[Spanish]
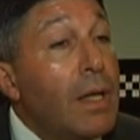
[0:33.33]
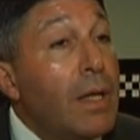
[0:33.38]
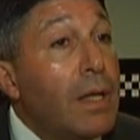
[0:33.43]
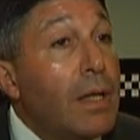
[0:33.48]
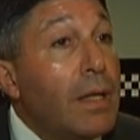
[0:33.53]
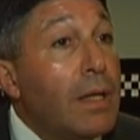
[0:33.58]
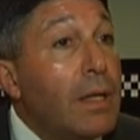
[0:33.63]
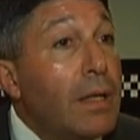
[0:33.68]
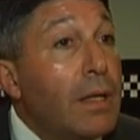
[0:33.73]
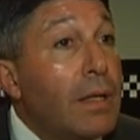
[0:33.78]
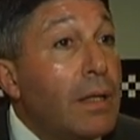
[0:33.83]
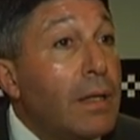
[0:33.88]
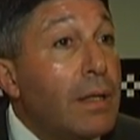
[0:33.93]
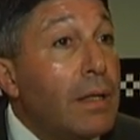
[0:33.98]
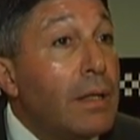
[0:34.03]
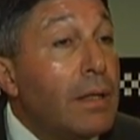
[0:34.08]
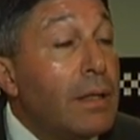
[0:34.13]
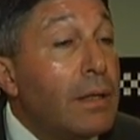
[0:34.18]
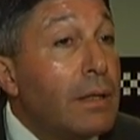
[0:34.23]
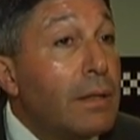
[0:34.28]

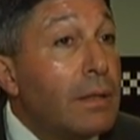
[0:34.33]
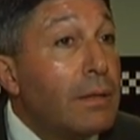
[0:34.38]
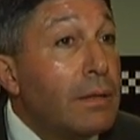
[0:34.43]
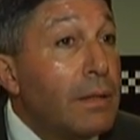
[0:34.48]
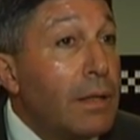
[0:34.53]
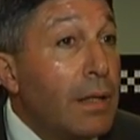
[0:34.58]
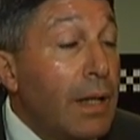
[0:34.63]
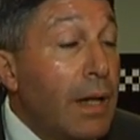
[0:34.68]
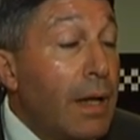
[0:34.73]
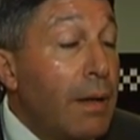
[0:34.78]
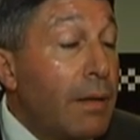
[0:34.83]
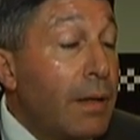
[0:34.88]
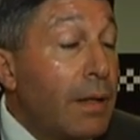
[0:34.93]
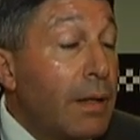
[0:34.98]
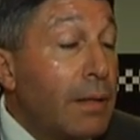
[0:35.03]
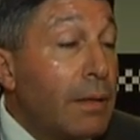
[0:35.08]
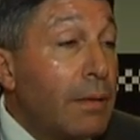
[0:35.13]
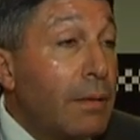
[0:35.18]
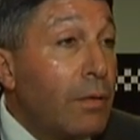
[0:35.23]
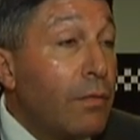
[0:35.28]
Eh,
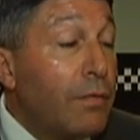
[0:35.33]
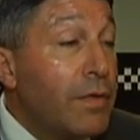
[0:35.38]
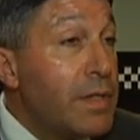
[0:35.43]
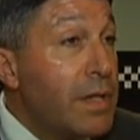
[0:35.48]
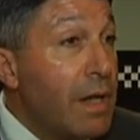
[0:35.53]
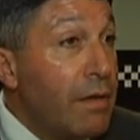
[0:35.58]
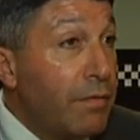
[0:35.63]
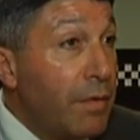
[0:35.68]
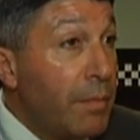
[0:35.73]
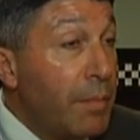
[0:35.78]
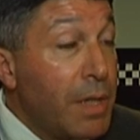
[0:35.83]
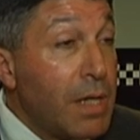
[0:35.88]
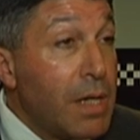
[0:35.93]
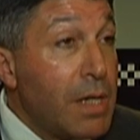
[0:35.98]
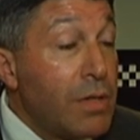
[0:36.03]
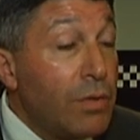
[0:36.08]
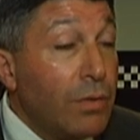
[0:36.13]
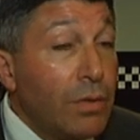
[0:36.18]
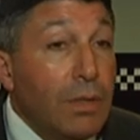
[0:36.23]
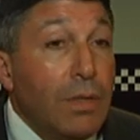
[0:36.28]
la oficial
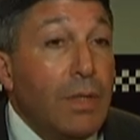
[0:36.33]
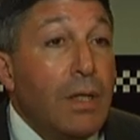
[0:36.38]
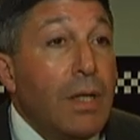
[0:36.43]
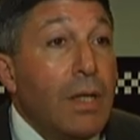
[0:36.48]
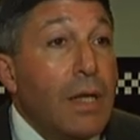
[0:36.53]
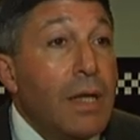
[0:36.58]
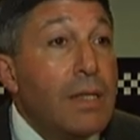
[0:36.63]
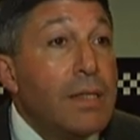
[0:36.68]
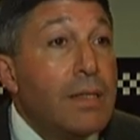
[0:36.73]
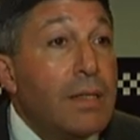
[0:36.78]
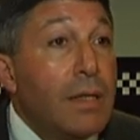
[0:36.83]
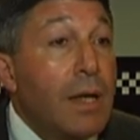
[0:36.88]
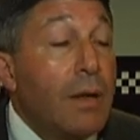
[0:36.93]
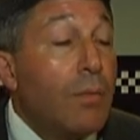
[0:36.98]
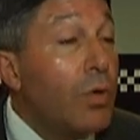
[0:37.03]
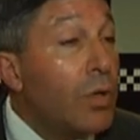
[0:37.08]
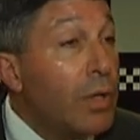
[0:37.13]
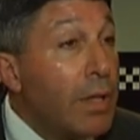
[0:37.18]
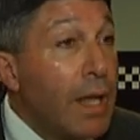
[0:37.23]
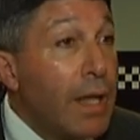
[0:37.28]
femenino es
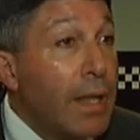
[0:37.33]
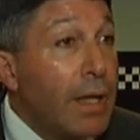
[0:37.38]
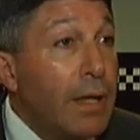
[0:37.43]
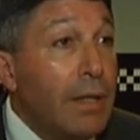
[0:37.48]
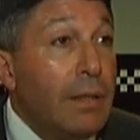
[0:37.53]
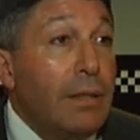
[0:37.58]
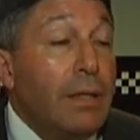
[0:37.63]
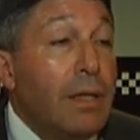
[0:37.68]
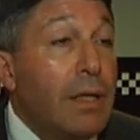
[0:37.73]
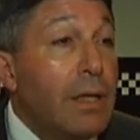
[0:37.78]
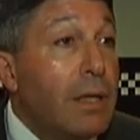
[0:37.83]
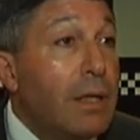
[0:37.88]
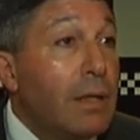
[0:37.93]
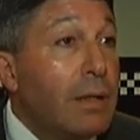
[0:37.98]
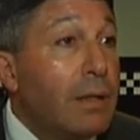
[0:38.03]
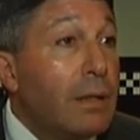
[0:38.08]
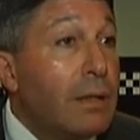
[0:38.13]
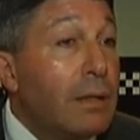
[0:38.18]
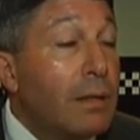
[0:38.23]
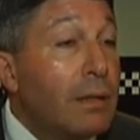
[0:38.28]
abordada,
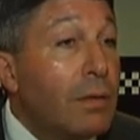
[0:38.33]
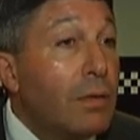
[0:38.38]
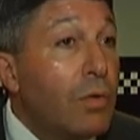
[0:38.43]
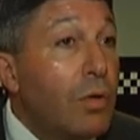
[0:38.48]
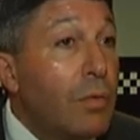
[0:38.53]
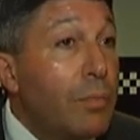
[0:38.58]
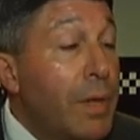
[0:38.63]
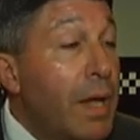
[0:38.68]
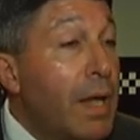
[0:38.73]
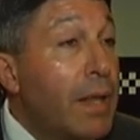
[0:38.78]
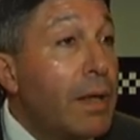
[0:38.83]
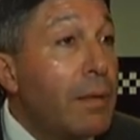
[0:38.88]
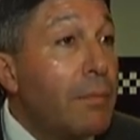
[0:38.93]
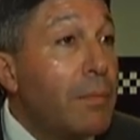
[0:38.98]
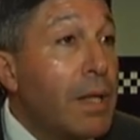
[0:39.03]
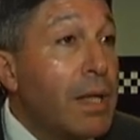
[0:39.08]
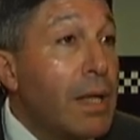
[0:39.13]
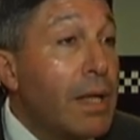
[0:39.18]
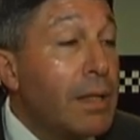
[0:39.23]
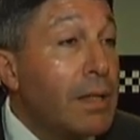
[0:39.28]
eh, golpeada
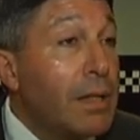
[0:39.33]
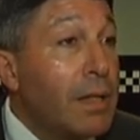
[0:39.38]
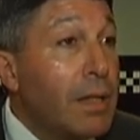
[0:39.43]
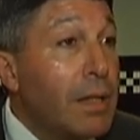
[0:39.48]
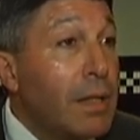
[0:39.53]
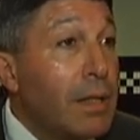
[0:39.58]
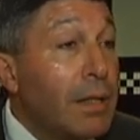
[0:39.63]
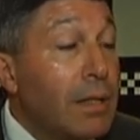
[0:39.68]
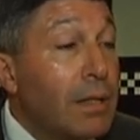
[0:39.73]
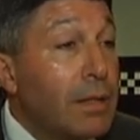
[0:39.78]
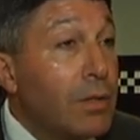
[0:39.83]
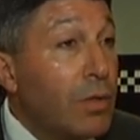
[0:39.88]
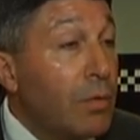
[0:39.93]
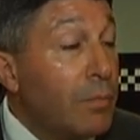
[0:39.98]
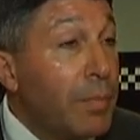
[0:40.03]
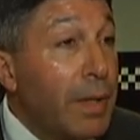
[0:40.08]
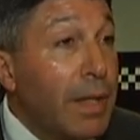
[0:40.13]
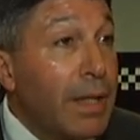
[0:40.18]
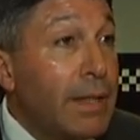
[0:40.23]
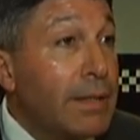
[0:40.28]
mediante
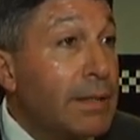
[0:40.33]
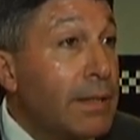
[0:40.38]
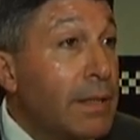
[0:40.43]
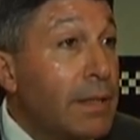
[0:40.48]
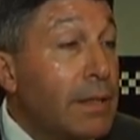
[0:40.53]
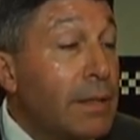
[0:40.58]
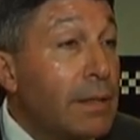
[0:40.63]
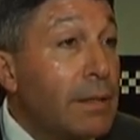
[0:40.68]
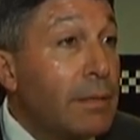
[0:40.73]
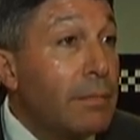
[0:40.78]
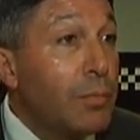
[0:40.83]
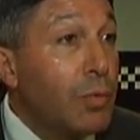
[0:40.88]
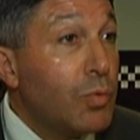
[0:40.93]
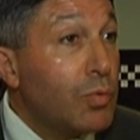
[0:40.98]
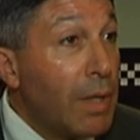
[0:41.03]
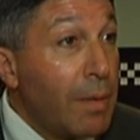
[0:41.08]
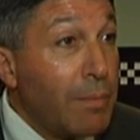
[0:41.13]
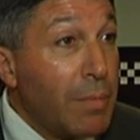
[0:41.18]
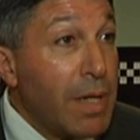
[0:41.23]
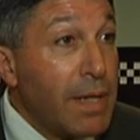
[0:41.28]
trompadas y
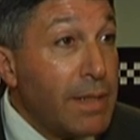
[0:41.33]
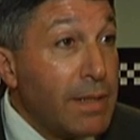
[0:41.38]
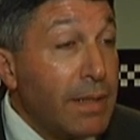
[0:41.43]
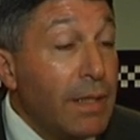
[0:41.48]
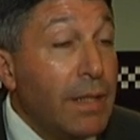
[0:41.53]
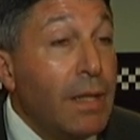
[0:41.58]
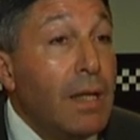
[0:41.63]
puntapiés